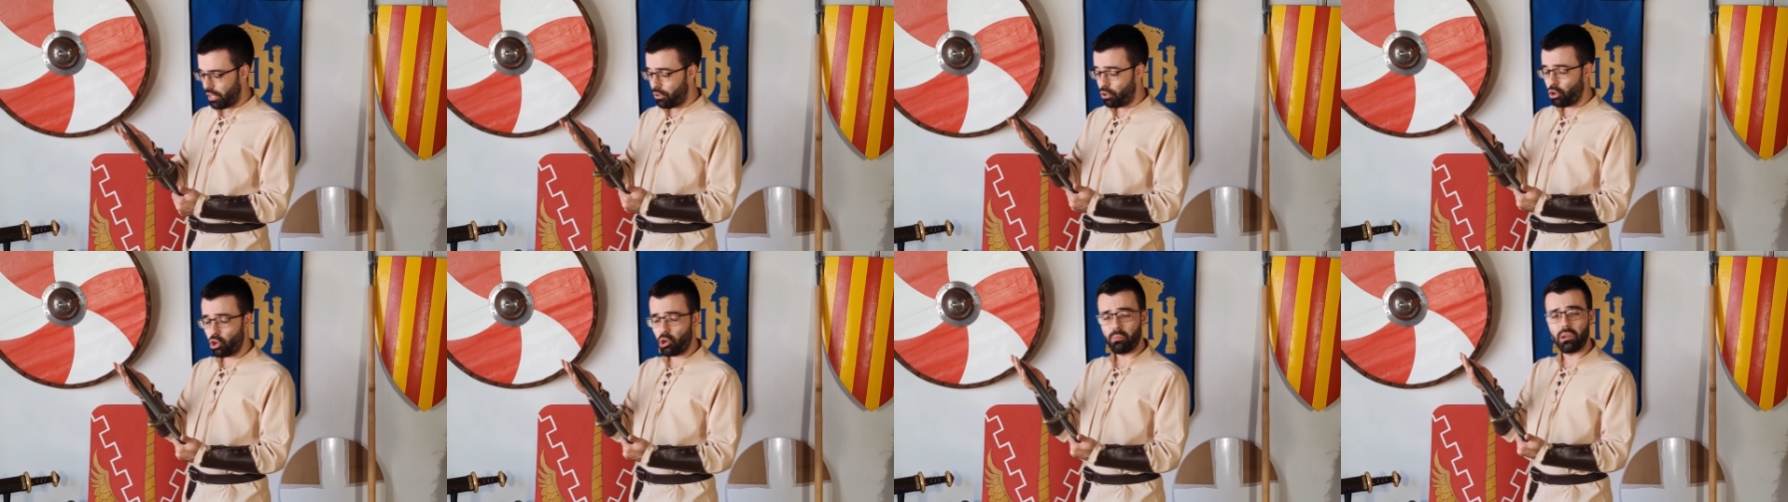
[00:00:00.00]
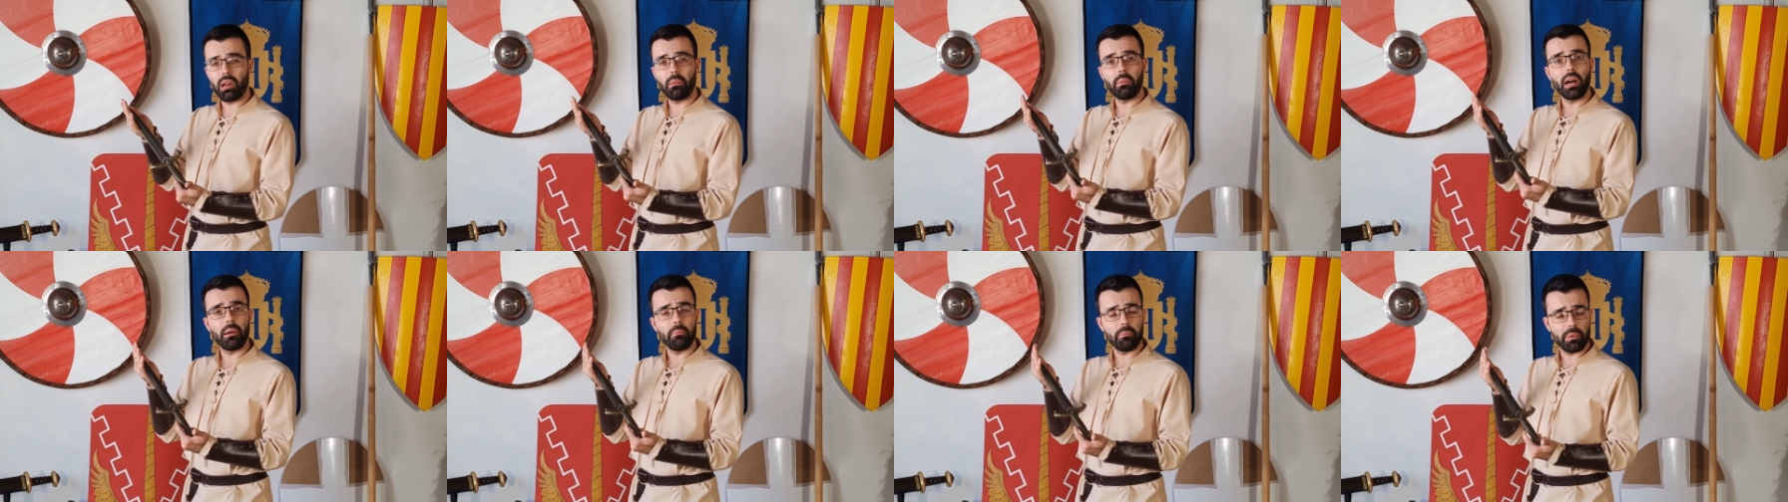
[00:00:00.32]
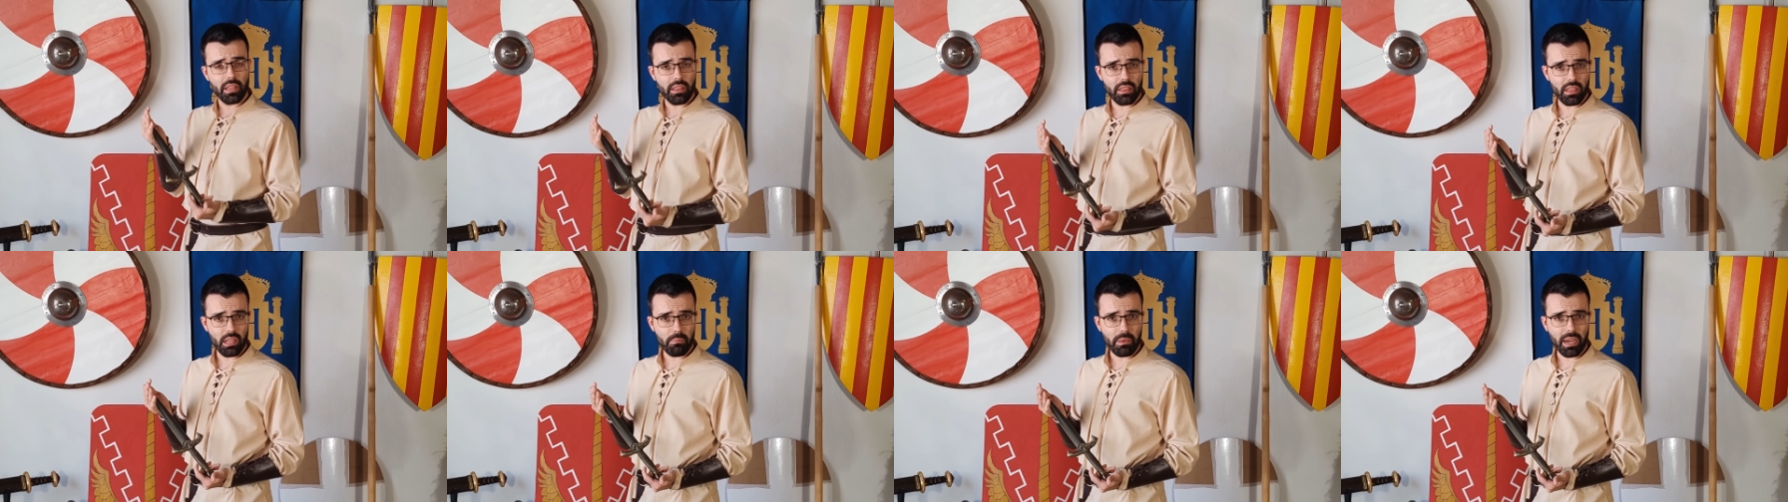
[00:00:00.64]
No como arma
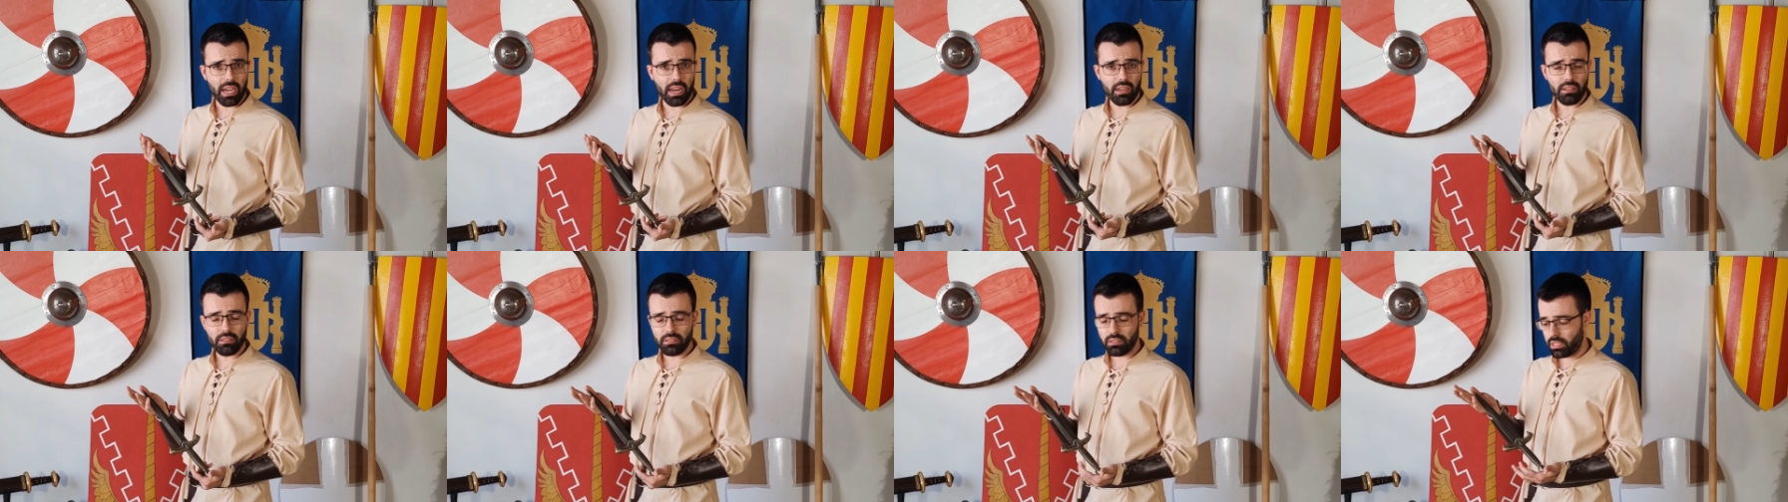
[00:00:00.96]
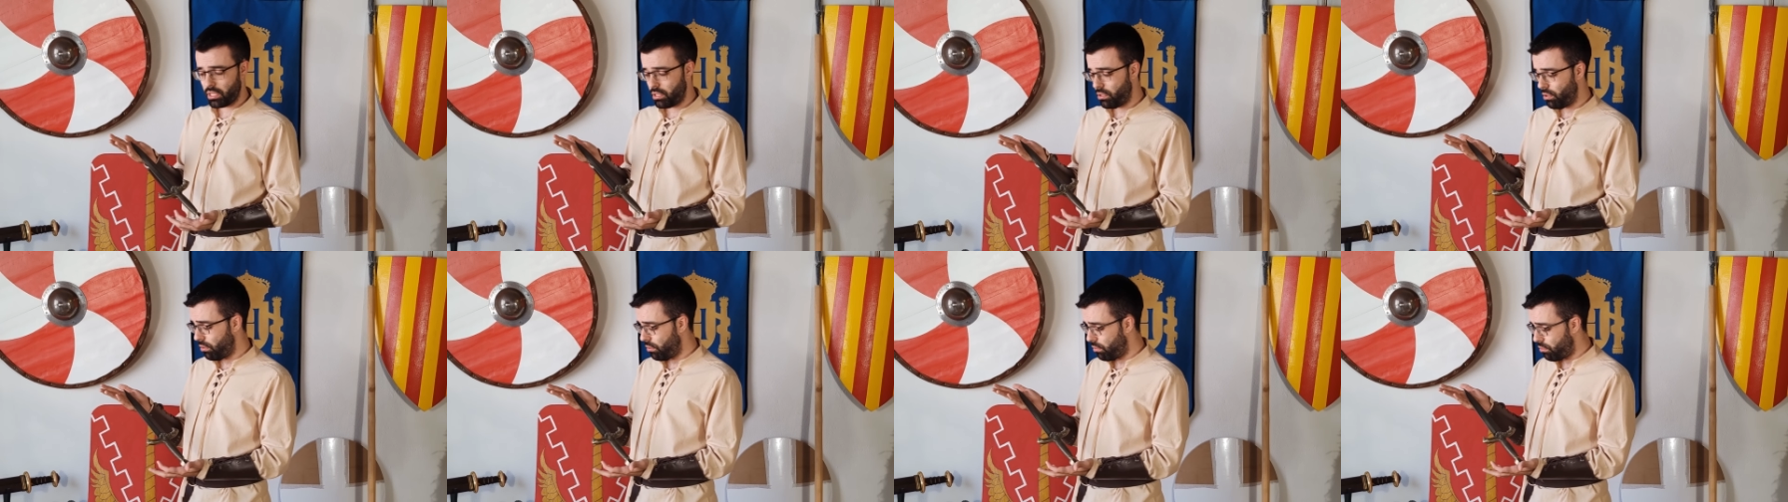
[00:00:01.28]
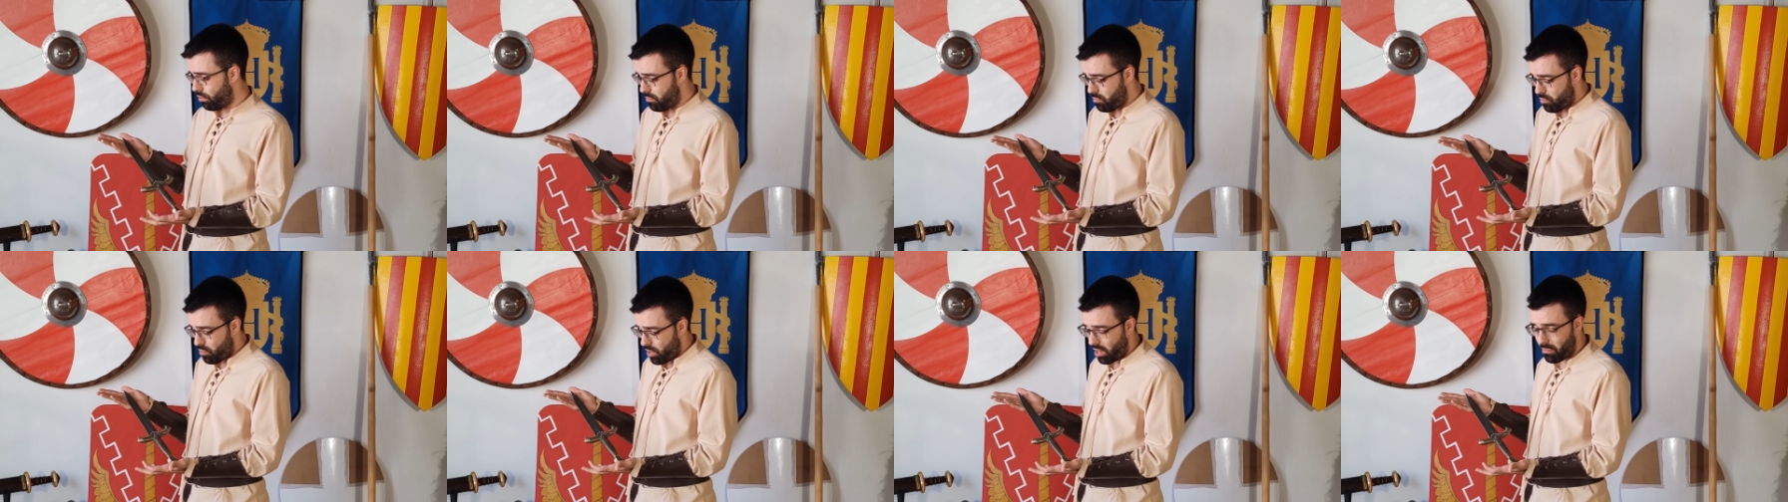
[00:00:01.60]
principal, sino
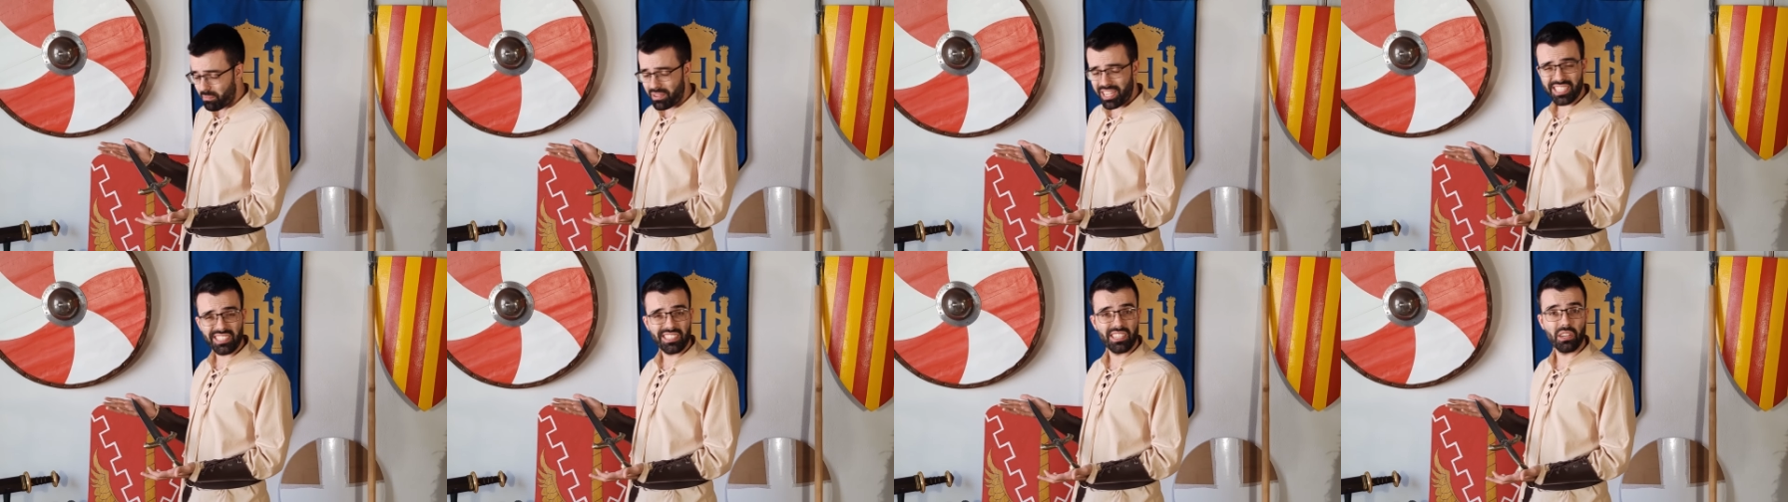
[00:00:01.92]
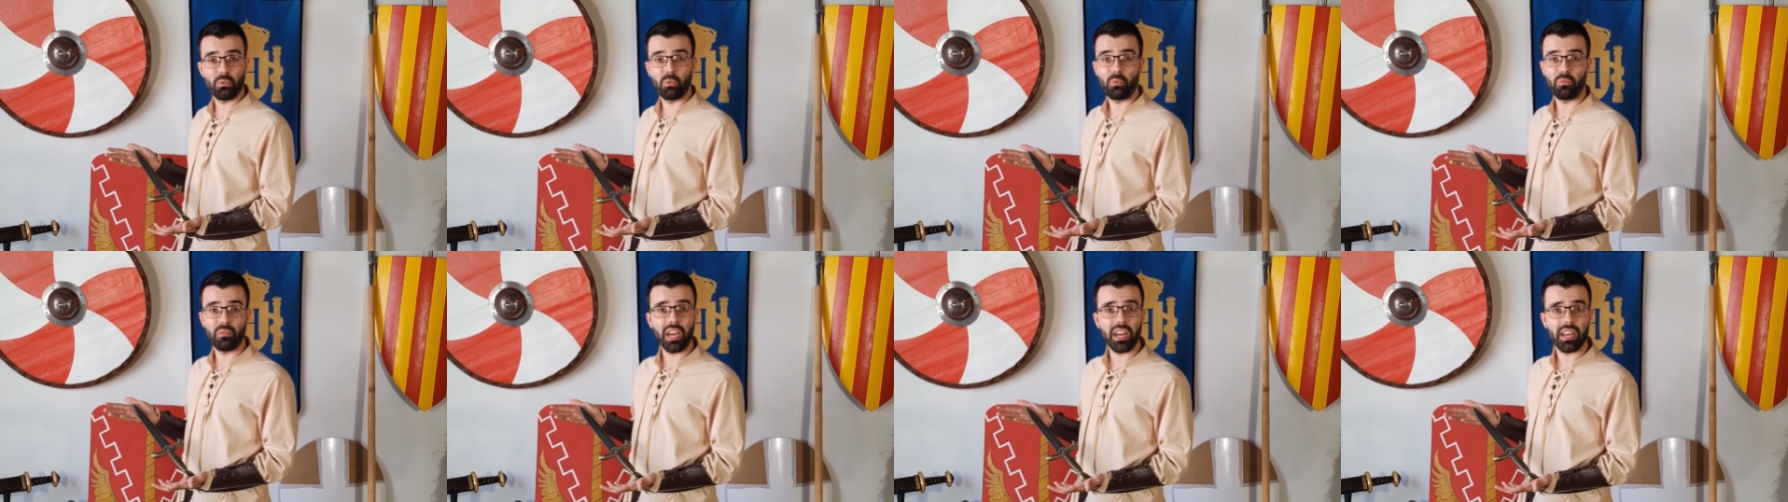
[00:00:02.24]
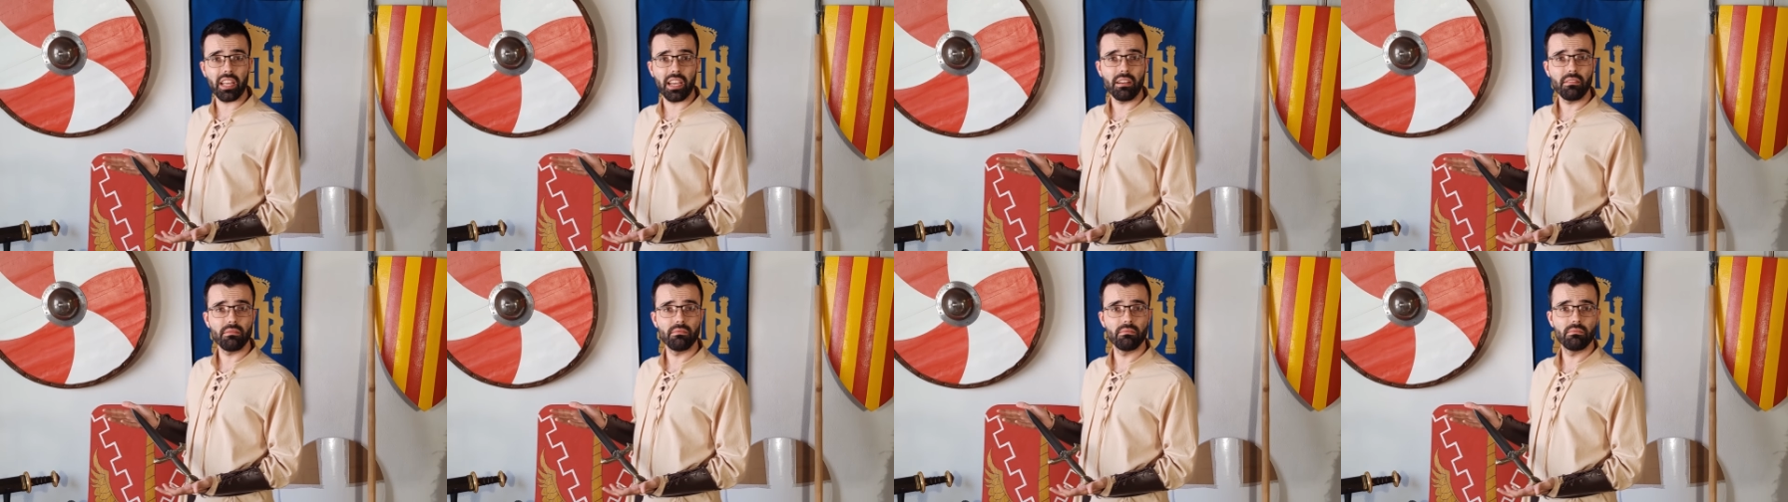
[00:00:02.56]
como arma
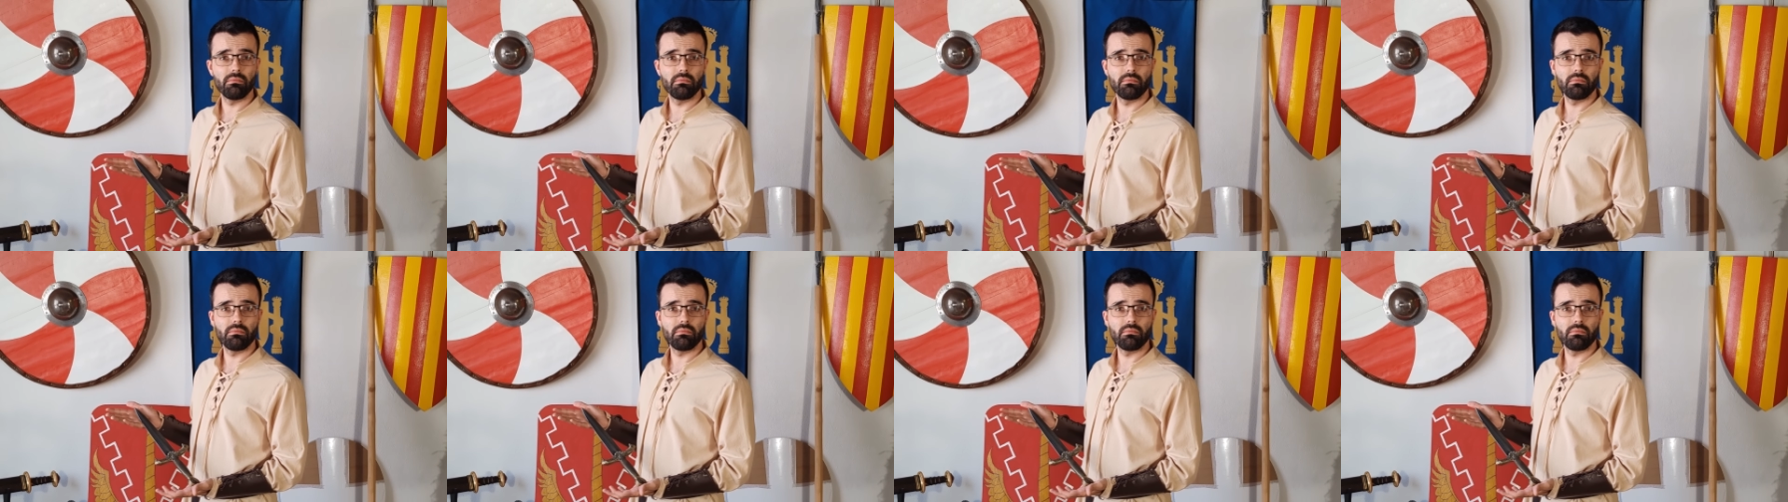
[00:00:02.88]
secundaria.